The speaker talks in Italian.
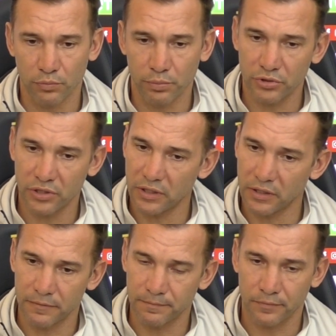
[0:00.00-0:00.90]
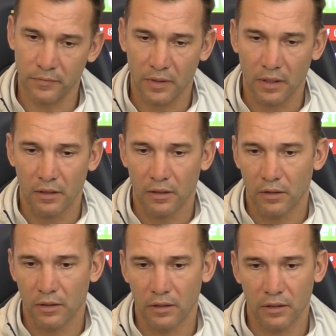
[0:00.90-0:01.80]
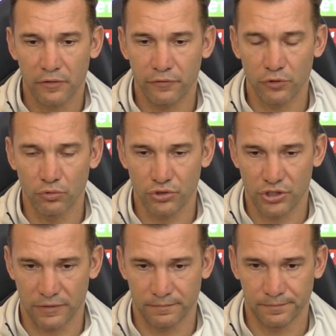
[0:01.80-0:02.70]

un po' di eh, fiducia.